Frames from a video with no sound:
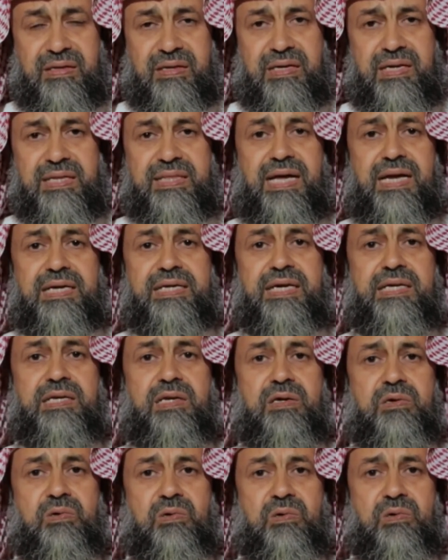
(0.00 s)
لذلك
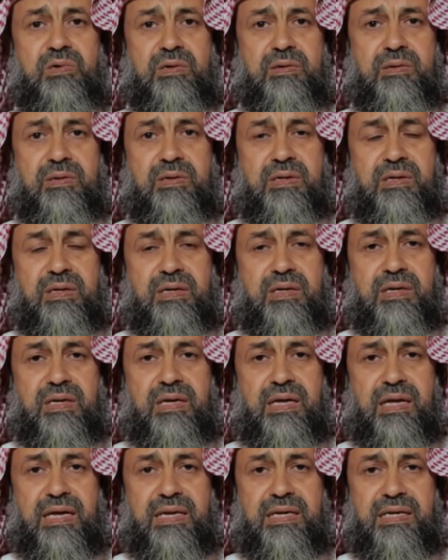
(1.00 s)
احنا نقول
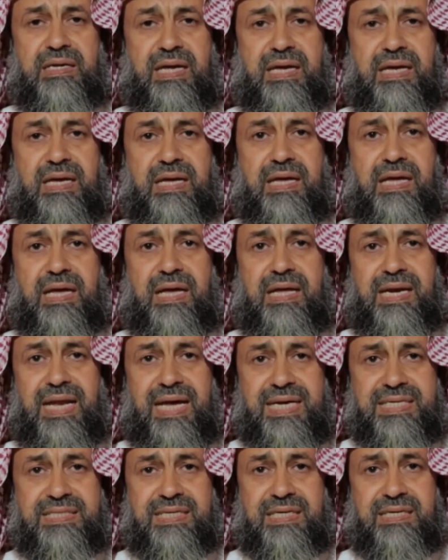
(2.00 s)
ان
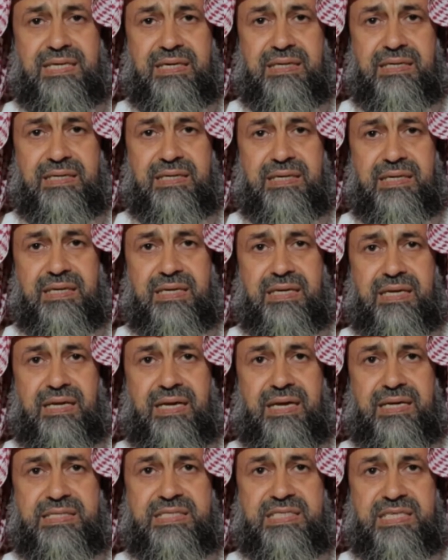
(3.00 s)
الاكسده
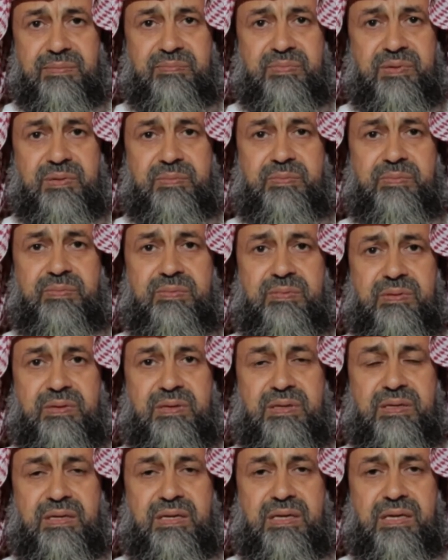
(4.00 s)
تسبب
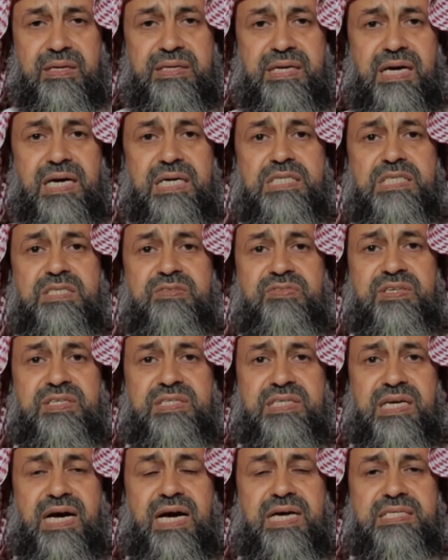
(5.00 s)
نقص في
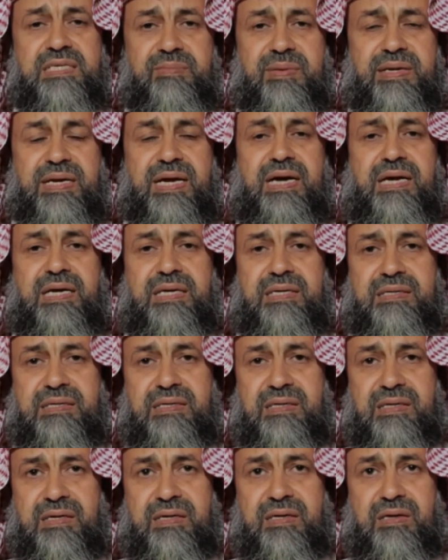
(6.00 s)
جهاز المناعه
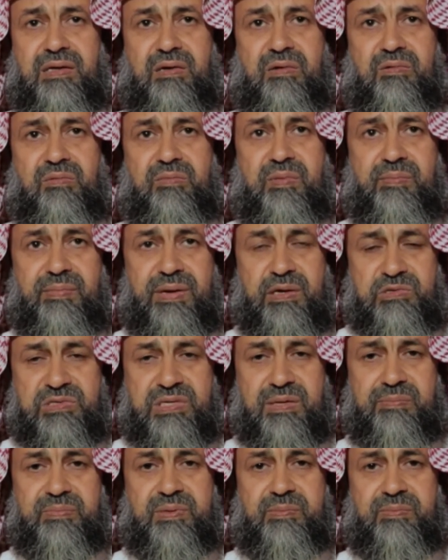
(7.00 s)
مما
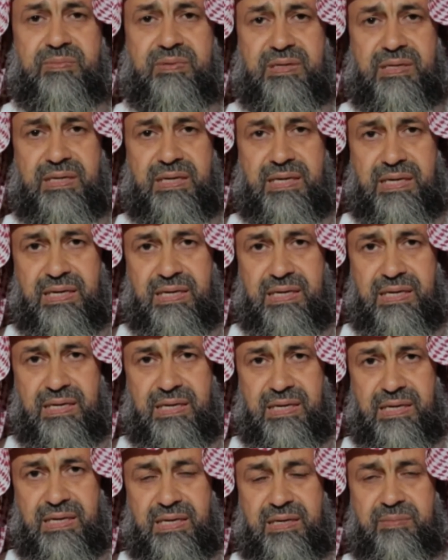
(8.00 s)
يسبب
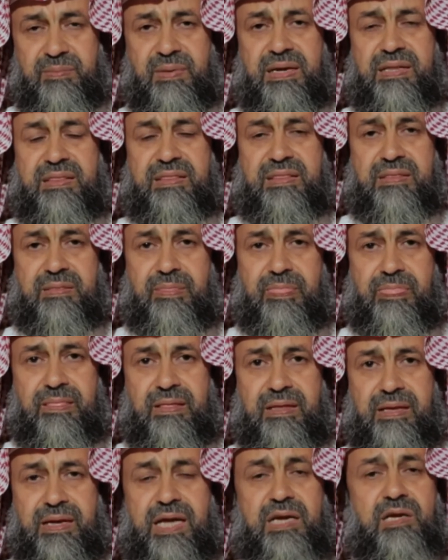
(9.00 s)
المرض
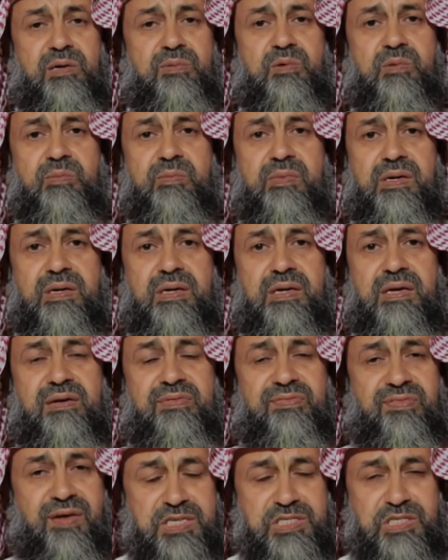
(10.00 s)
على العموم
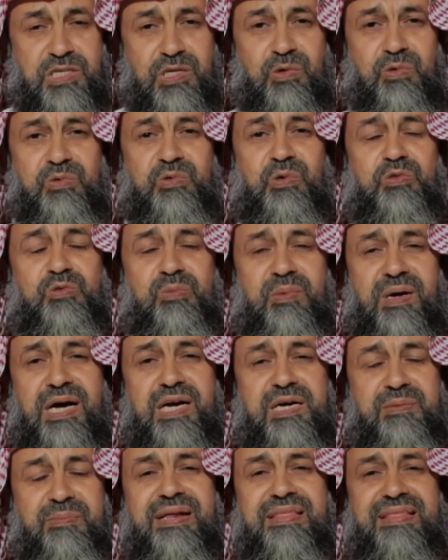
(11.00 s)
فاصل ونعود
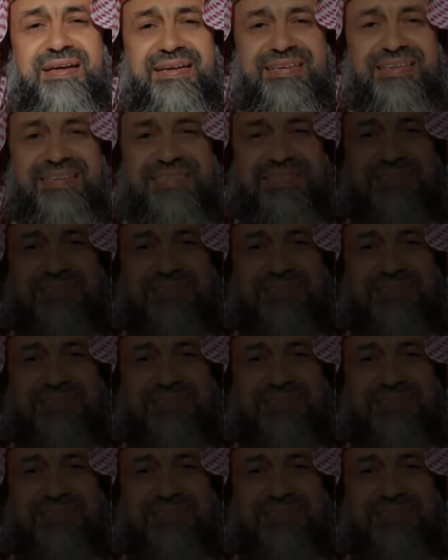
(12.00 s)
معاكم مرة ثانية